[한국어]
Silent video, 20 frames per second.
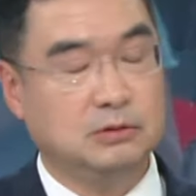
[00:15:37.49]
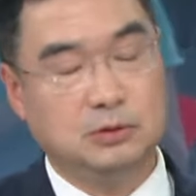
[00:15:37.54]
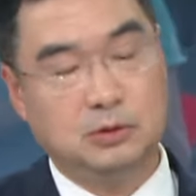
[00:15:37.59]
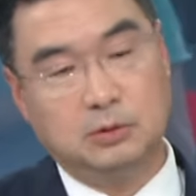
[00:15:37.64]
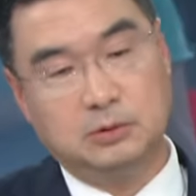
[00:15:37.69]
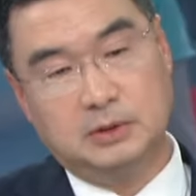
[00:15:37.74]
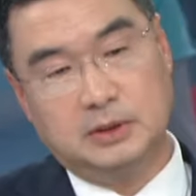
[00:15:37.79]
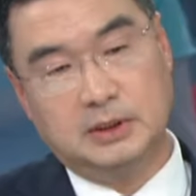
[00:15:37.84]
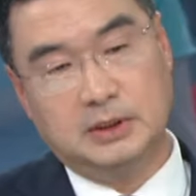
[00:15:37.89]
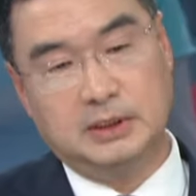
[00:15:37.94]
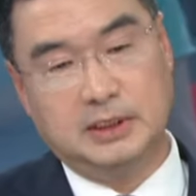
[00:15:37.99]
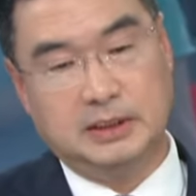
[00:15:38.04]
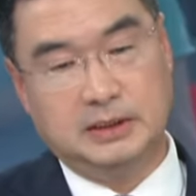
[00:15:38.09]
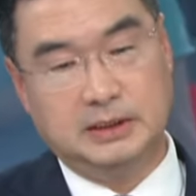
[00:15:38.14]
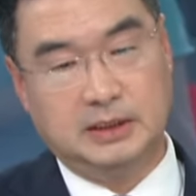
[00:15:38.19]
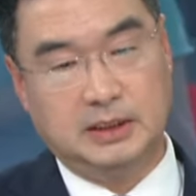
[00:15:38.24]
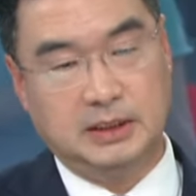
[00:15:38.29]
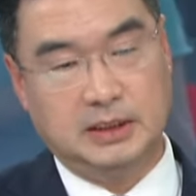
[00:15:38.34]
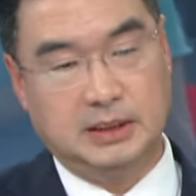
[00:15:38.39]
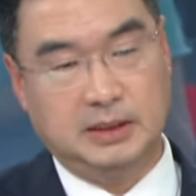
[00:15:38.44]
구조적인
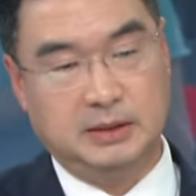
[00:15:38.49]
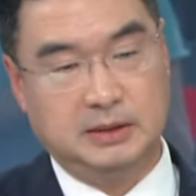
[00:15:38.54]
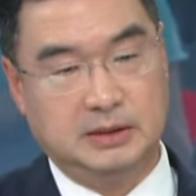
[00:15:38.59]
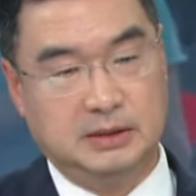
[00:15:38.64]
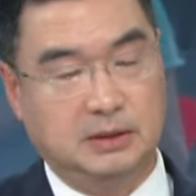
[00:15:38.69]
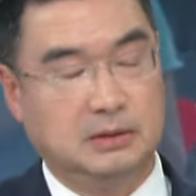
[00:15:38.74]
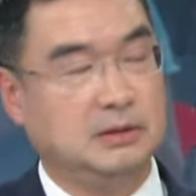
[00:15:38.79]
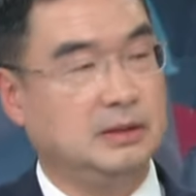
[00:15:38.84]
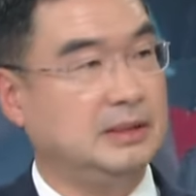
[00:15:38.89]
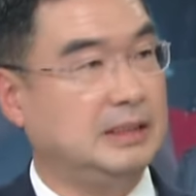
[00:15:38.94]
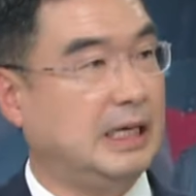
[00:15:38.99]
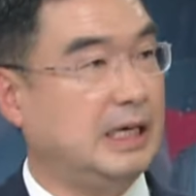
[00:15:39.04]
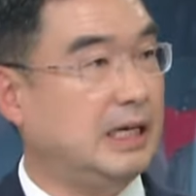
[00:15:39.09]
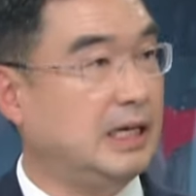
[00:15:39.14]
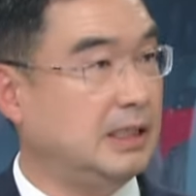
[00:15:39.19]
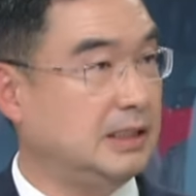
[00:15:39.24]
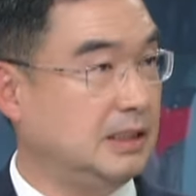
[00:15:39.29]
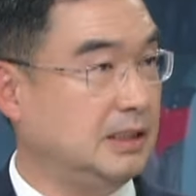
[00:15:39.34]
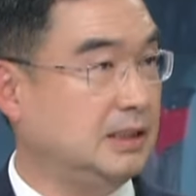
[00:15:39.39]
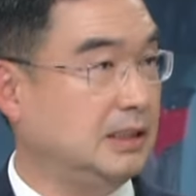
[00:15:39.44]
대책이 저는
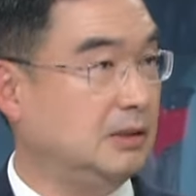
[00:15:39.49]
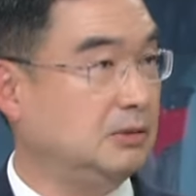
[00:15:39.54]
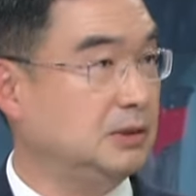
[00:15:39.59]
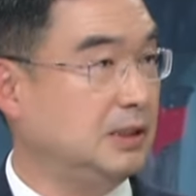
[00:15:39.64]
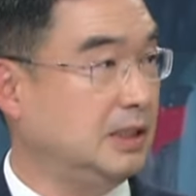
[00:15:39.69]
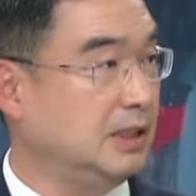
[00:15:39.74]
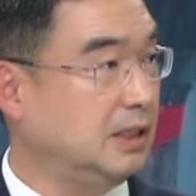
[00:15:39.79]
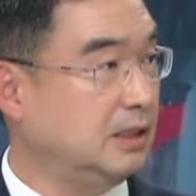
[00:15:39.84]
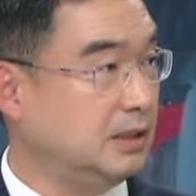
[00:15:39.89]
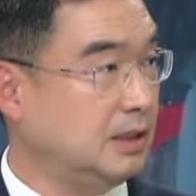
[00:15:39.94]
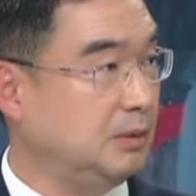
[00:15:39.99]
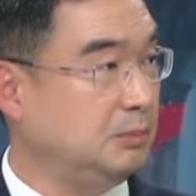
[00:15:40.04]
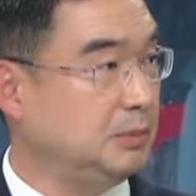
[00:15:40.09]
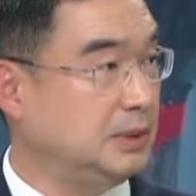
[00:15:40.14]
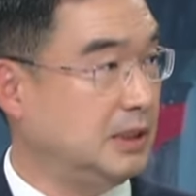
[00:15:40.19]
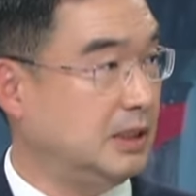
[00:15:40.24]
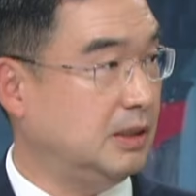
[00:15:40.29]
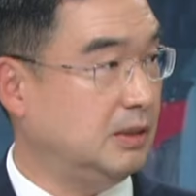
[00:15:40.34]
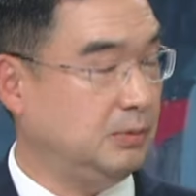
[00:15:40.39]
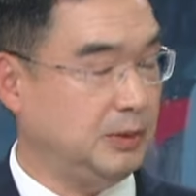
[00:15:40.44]
따라야 된다고 생각을
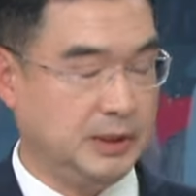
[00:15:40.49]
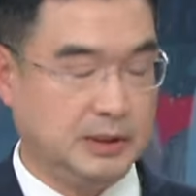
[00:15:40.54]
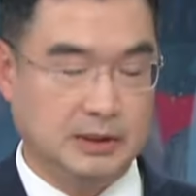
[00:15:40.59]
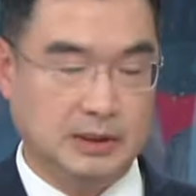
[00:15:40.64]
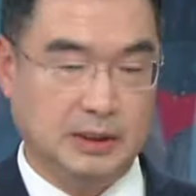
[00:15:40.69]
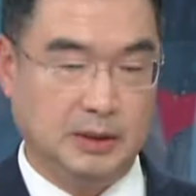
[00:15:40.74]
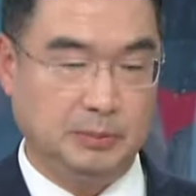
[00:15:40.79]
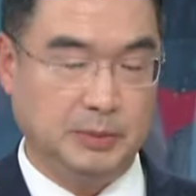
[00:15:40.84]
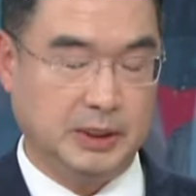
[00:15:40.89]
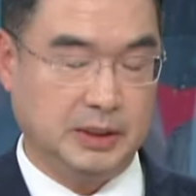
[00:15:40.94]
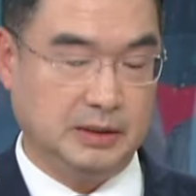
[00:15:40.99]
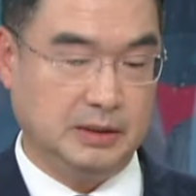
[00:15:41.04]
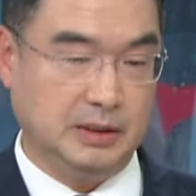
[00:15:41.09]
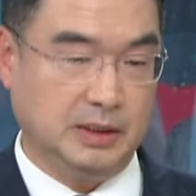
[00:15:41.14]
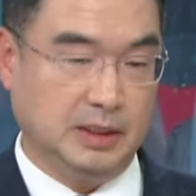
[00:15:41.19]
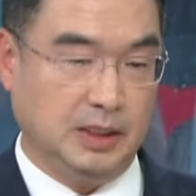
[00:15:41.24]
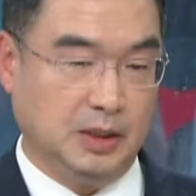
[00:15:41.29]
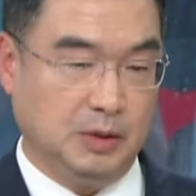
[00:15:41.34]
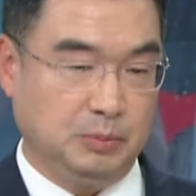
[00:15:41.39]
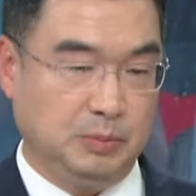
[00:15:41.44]
합니다. 왜 그러냐면은
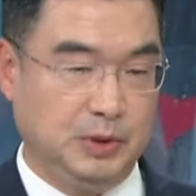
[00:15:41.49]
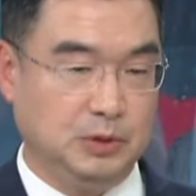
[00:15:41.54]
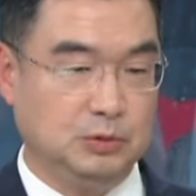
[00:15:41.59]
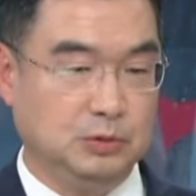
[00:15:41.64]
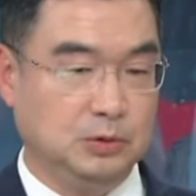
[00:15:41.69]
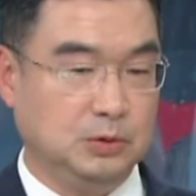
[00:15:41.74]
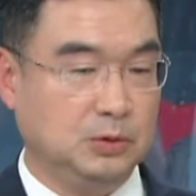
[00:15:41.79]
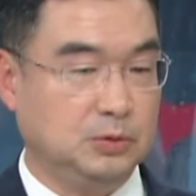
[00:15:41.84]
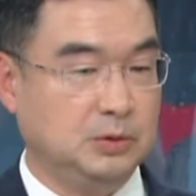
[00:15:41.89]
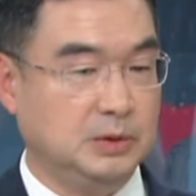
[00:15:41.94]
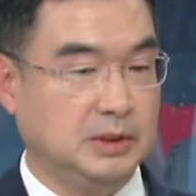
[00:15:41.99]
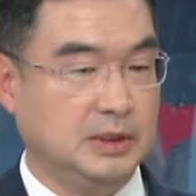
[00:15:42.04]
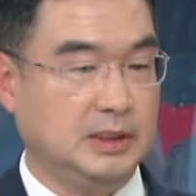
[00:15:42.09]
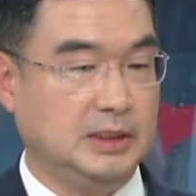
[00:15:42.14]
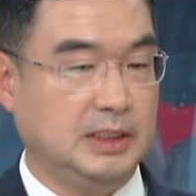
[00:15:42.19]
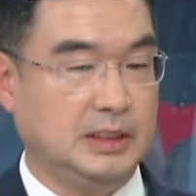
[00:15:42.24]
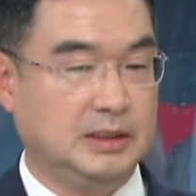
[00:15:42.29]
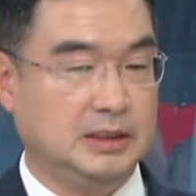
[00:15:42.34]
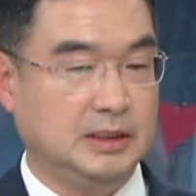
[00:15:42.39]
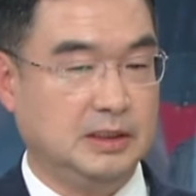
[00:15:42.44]
비구조적인
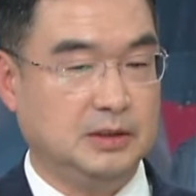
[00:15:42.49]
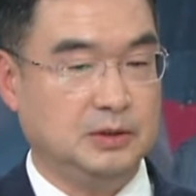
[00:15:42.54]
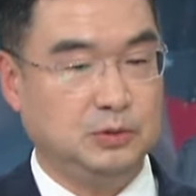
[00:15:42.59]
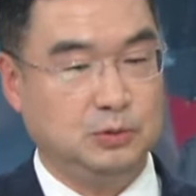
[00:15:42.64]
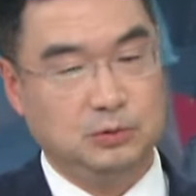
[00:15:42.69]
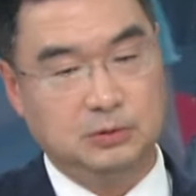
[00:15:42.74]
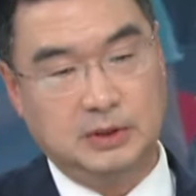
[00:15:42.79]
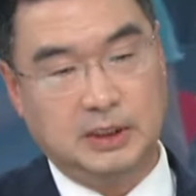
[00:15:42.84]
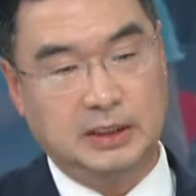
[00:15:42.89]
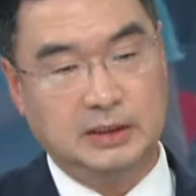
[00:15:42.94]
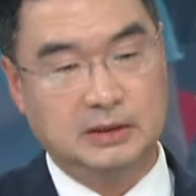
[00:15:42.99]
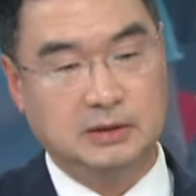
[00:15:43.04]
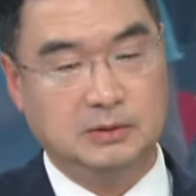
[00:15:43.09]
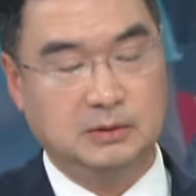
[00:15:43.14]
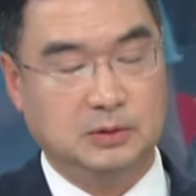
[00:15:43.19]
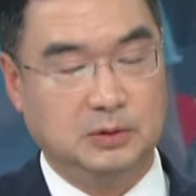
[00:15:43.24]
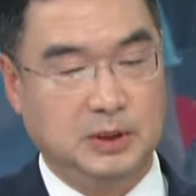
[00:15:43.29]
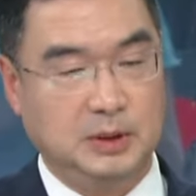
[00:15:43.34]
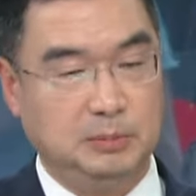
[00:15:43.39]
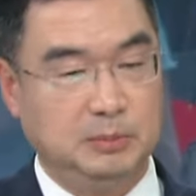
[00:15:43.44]
대책은
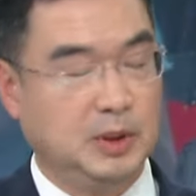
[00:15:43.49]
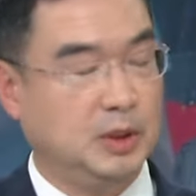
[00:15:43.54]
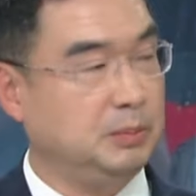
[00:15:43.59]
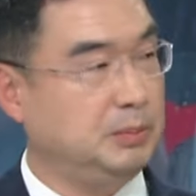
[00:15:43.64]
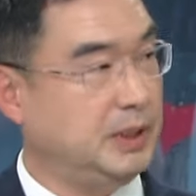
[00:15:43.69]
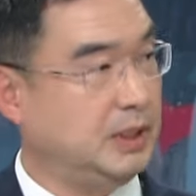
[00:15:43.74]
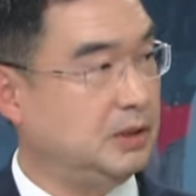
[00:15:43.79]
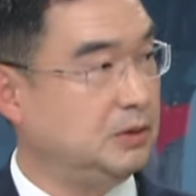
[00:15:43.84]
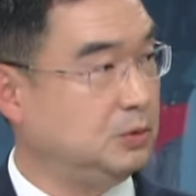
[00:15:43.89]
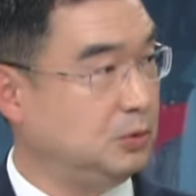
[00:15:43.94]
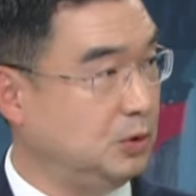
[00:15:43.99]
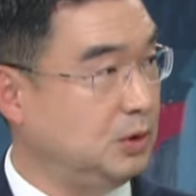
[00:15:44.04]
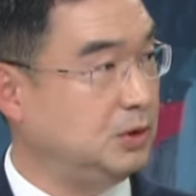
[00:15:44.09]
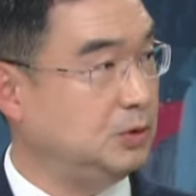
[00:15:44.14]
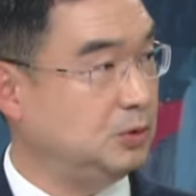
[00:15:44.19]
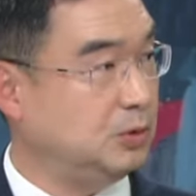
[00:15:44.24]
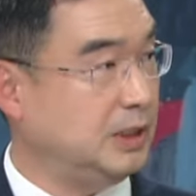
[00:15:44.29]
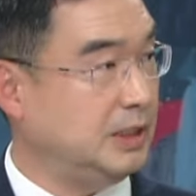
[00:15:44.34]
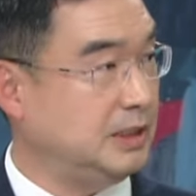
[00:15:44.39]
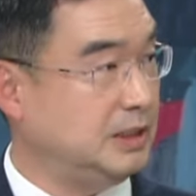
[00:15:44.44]
순간적으로 인명 피해는 줄일
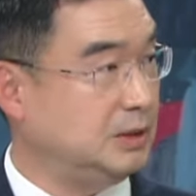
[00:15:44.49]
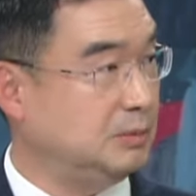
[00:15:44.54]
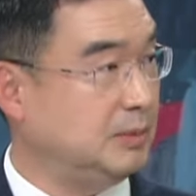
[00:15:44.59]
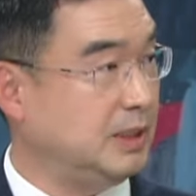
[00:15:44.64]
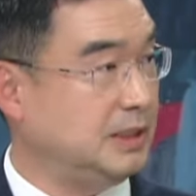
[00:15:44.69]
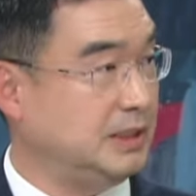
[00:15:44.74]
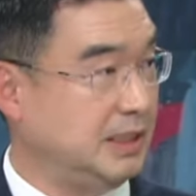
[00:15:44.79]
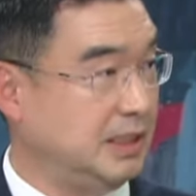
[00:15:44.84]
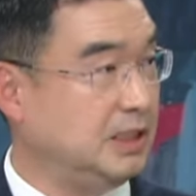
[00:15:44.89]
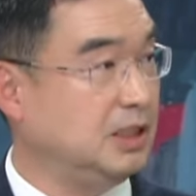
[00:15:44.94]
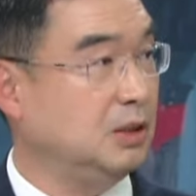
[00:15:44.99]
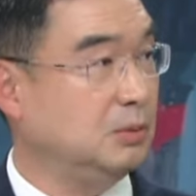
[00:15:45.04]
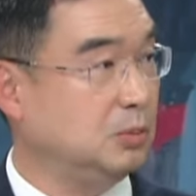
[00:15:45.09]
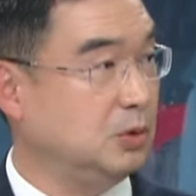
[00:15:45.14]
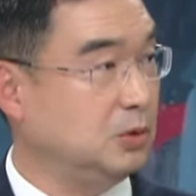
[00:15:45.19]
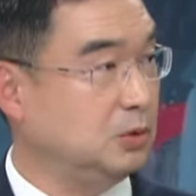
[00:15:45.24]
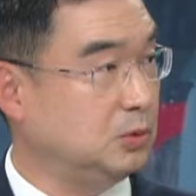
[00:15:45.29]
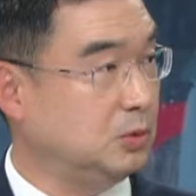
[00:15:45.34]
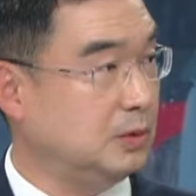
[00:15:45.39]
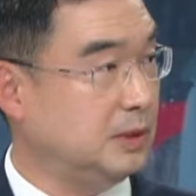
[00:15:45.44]
수가 있지만
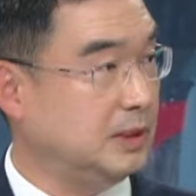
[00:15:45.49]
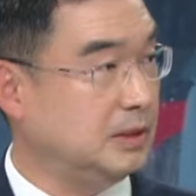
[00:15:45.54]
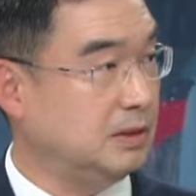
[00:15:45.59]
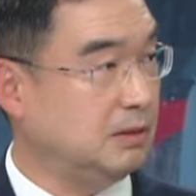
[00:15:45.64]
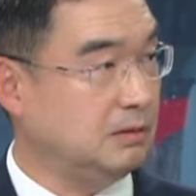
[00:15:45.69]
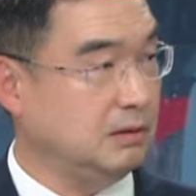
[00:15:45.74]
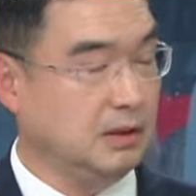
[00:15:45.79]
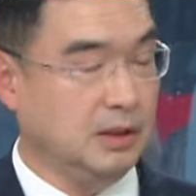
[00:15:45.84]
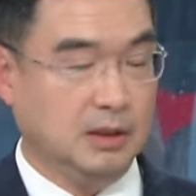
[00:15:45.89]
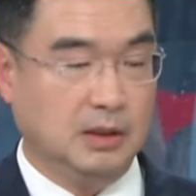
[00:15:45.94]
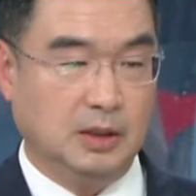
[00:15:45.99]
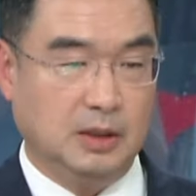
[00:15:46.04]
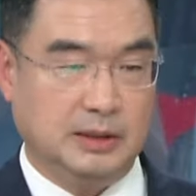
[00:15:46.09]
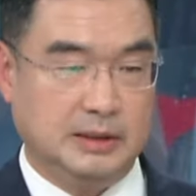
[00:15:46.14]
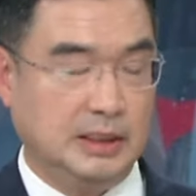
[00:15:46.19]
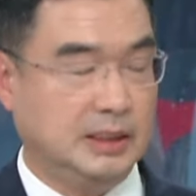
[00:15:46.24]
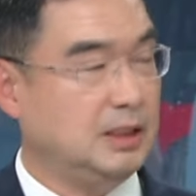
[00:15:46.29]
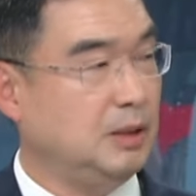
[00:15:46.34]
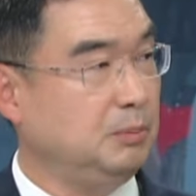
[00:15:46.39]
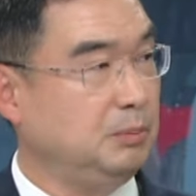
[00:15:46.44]
예경보를 통해서 음.
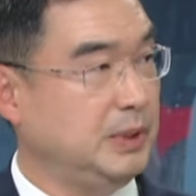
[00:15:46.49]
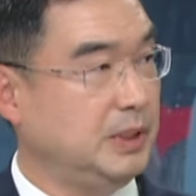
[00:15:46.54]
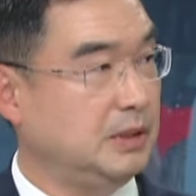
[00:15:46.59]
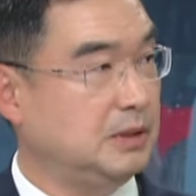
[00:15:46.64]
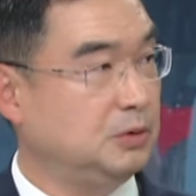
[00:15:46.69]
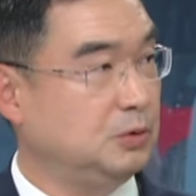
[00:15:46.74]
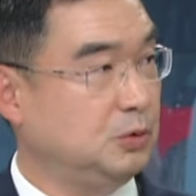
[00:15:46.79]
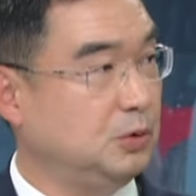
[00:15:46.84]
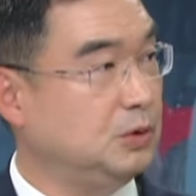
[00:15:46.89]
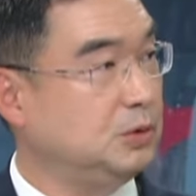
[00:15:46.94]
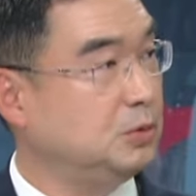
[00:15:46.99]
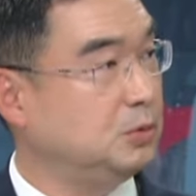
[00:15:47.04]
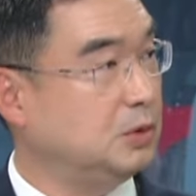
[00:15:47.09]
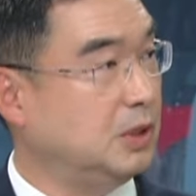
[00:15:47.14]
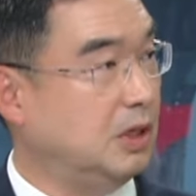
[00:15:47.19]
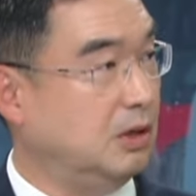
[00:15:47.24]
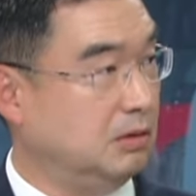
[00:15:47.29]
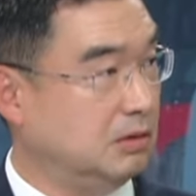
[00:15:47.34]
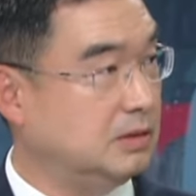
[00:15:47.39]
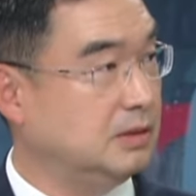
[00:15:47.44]
재산 피해는 줄일
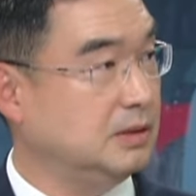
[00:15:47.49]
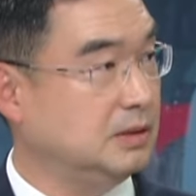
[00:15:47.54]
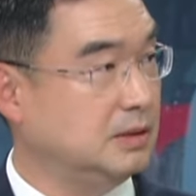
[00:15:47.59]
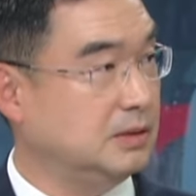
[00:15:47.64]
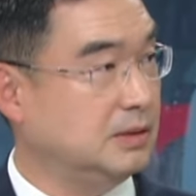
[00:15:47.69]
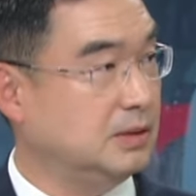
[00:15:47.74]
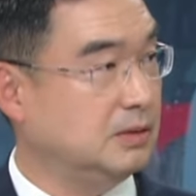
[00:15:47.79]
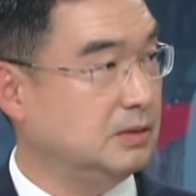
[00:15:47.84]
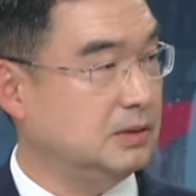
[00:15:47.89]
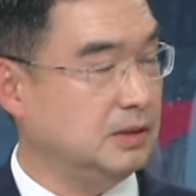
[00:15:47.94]
수가 없거든요. 음.